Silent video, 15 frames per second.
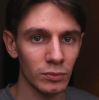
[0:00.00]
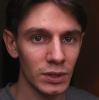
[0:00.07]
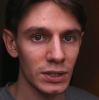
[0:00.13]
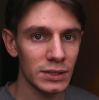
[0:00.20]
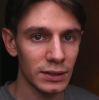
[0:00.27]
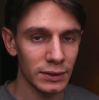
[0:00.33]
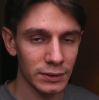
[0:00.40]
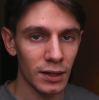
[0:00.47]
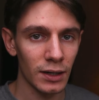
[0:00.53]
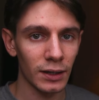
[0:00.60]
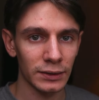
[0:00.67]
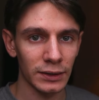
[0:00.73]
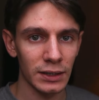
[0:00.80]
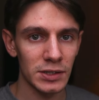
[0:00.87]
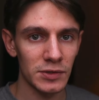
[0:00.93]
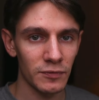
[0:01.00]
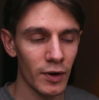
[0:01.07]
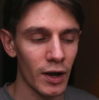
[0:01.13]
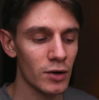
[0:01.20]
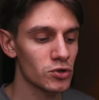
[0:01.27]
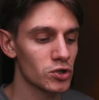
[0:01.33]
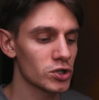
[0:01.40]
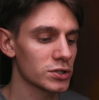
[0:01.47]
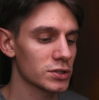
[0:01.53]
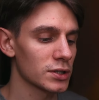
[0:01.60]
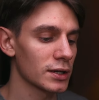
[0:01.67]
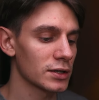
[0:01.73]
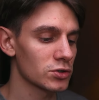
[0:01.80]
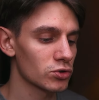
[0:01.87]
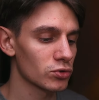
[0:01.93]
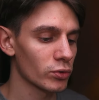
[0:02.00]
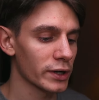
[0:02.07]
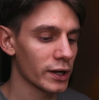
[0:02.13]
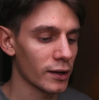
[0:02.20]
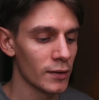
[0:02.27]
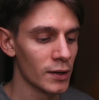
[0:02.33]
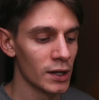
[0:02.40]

если это какая-то развивающаяся да, история,